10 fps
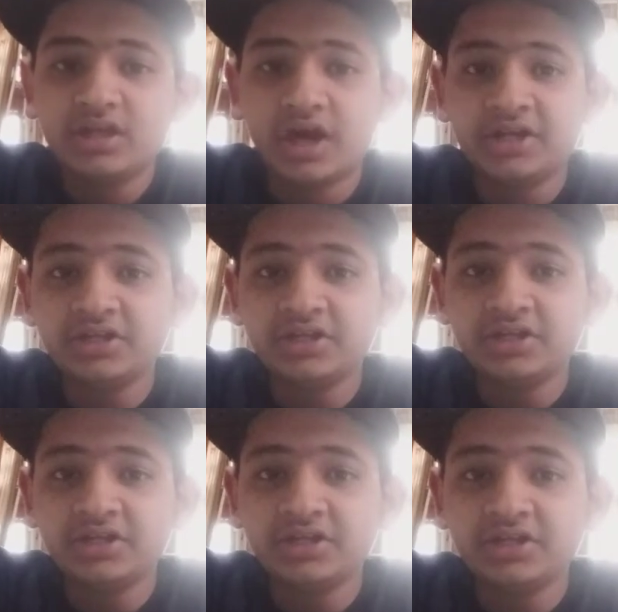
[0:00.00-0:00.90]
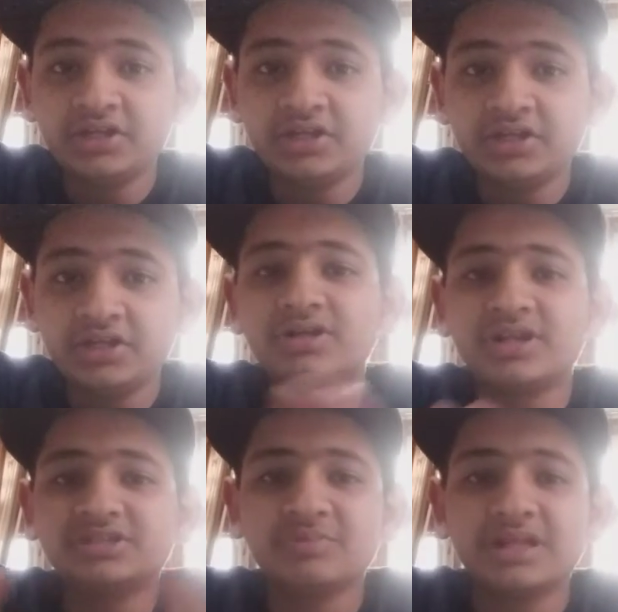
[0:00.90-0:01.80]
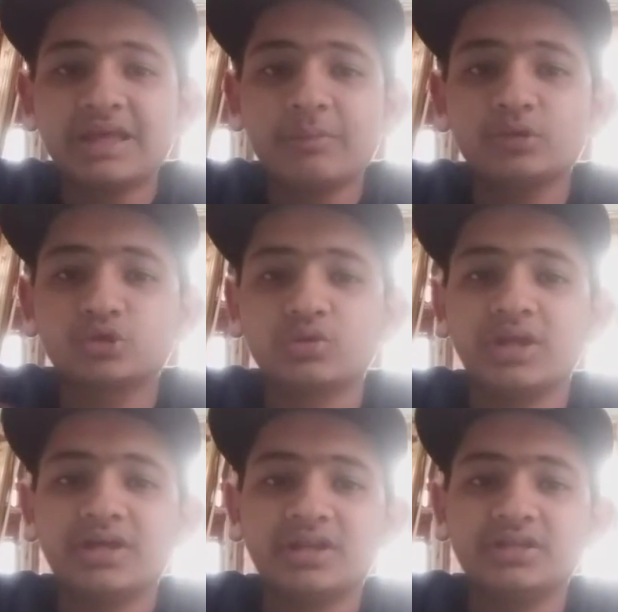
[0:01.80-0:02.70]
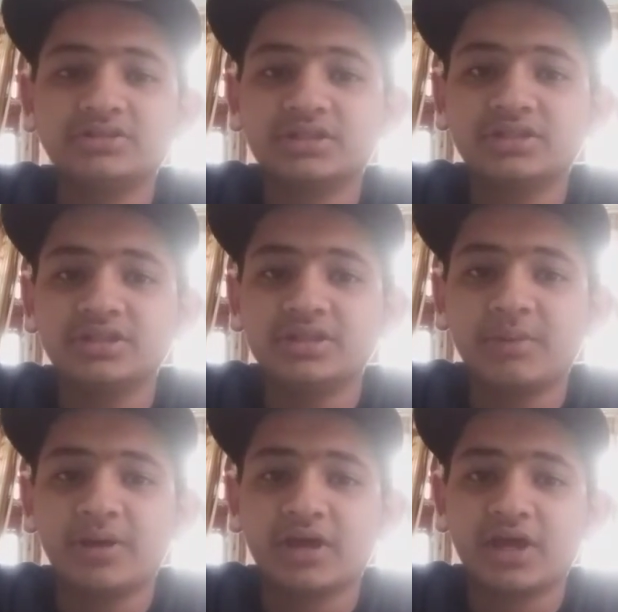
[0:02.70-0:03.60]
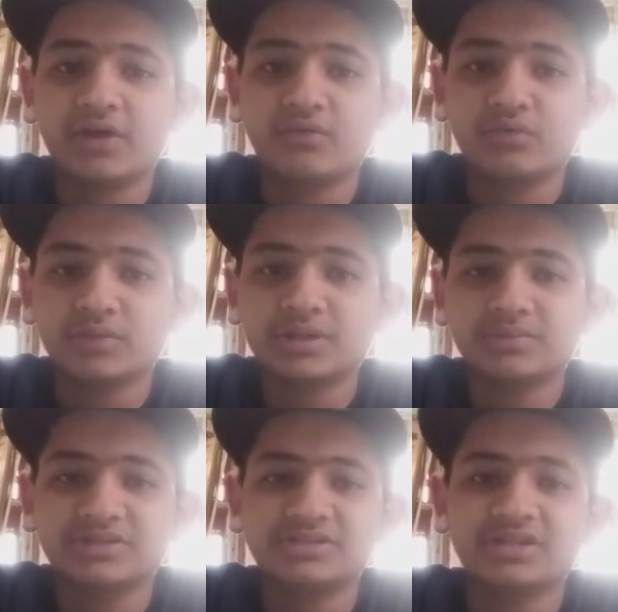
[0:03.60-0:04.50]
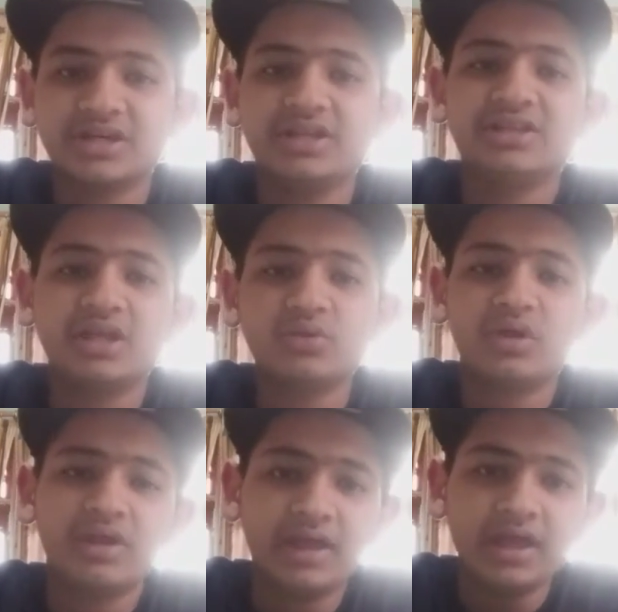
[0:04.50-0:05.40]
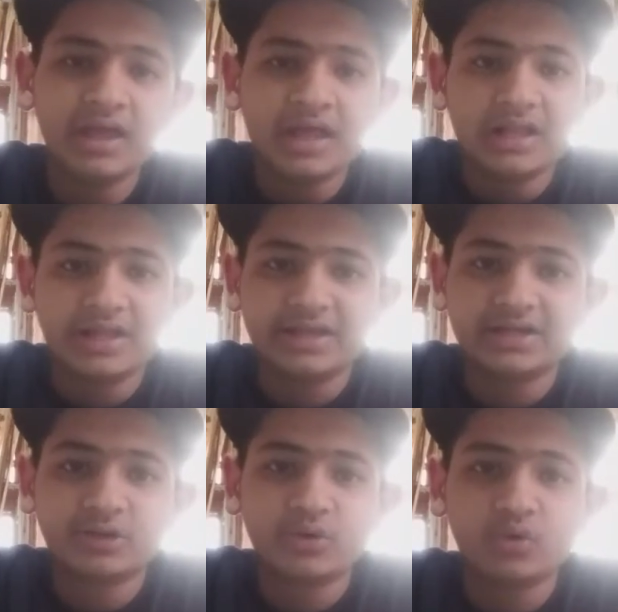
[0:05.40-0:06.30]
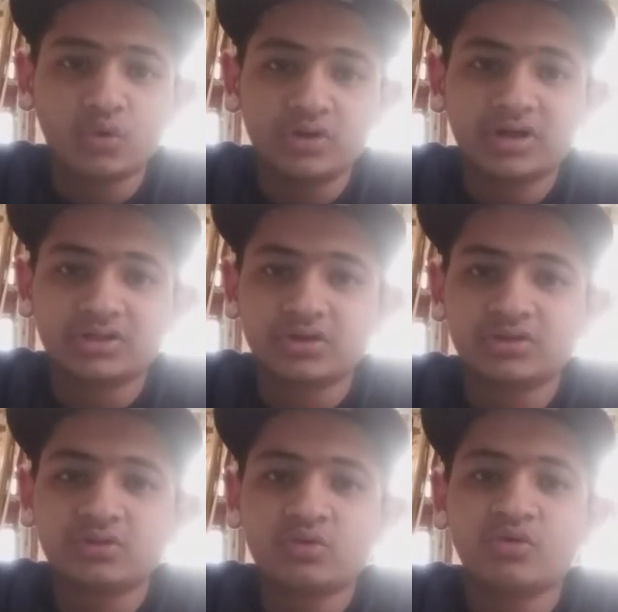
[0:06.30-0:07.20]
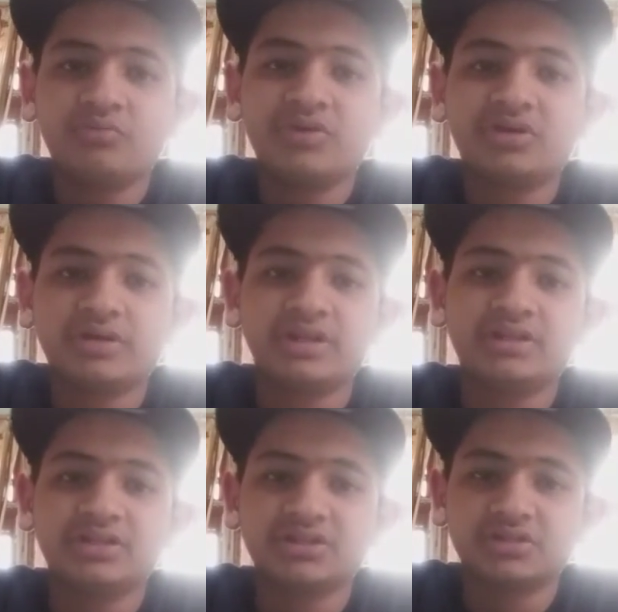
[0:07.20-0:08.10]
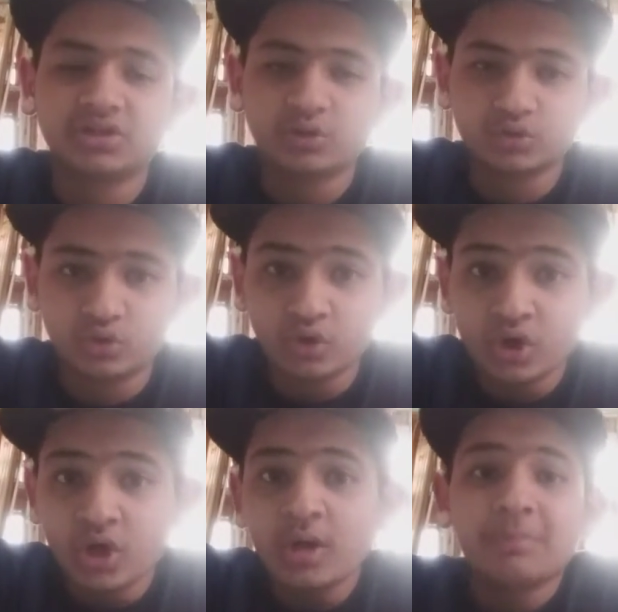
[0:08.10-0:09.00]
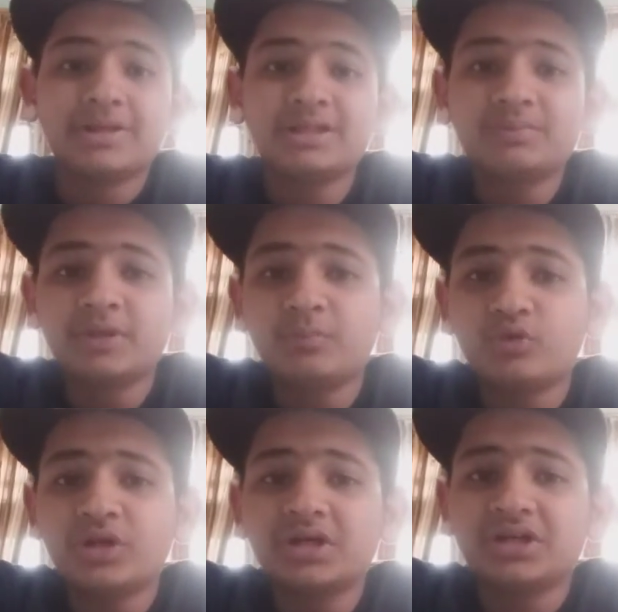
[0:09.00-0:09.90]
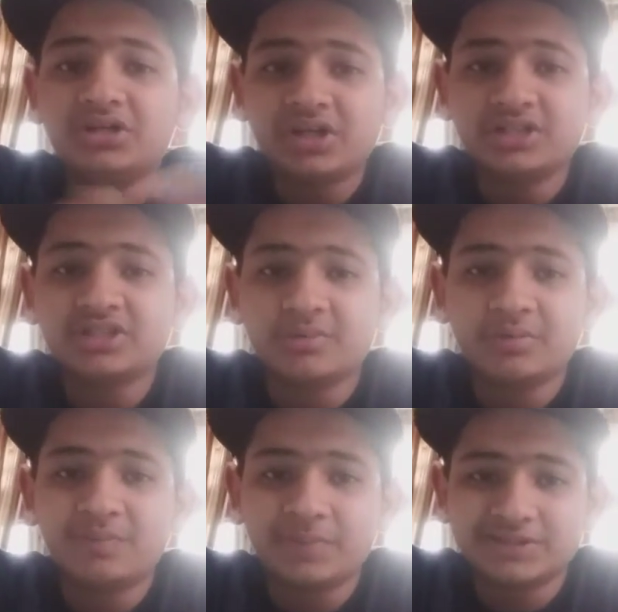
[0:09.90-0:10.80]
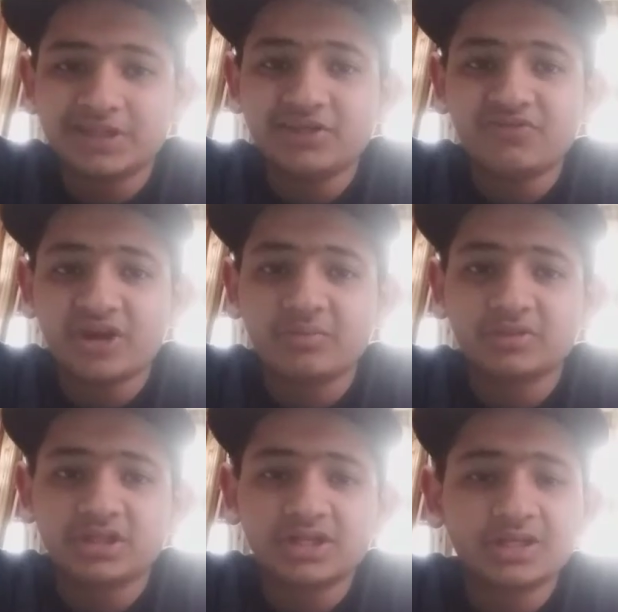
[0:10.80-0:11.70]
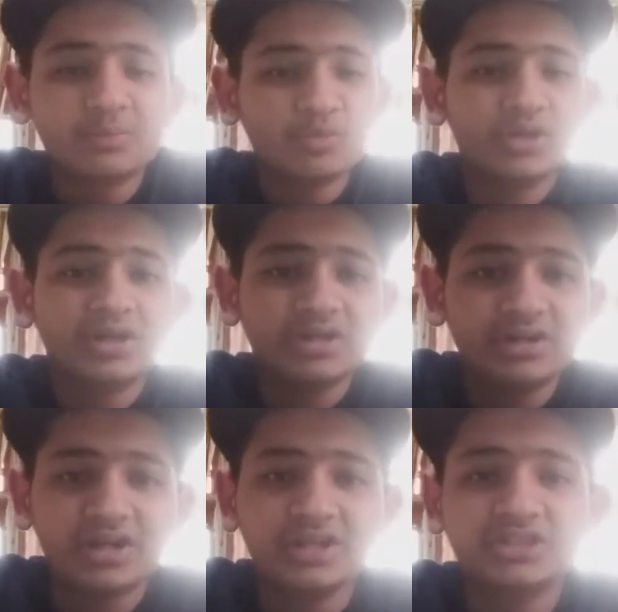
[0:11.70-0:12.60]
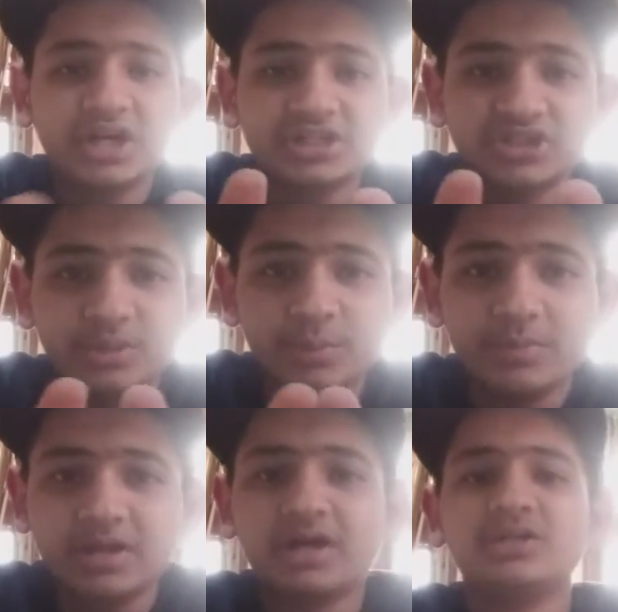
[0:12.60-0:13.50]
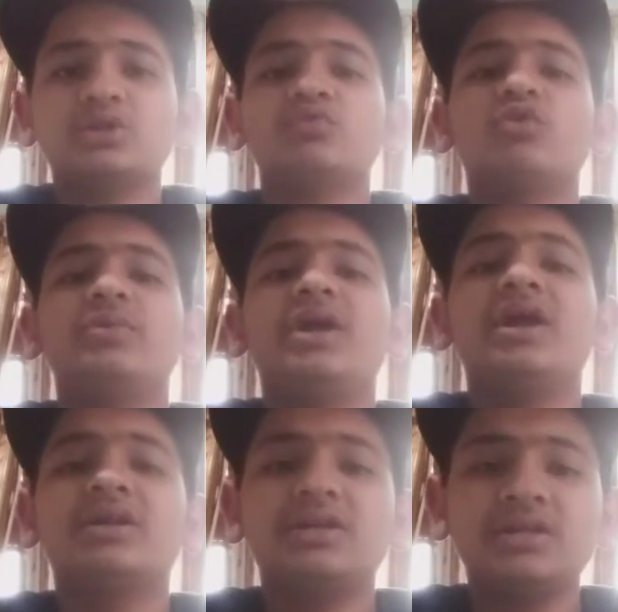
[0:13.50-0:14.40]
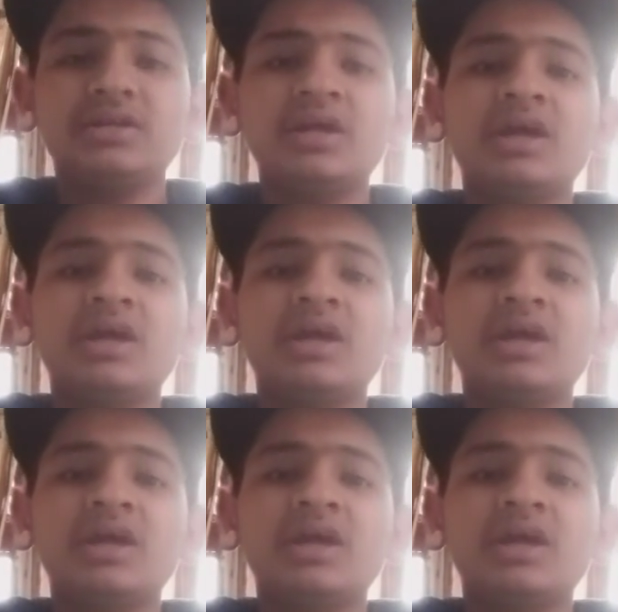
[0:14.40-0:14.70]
यानी कि पूरी कंट्रीज़ मिलके भी उसको नहीं खरीद सकती इतना महंगा है वो मतलब किसी से ख़रीदना तो नहीं है लेकिन अगर कोई ओन करता होता तो कोई भी ख़रीद नहीं सकता था उसको मतलब कि पूरे कंट्रीज़ की हमने पिछले ही फैक्ट में जाना कि पूरी कंट्रीज़ की अगर जीडीपी मिला दें तो वो भी एट्टी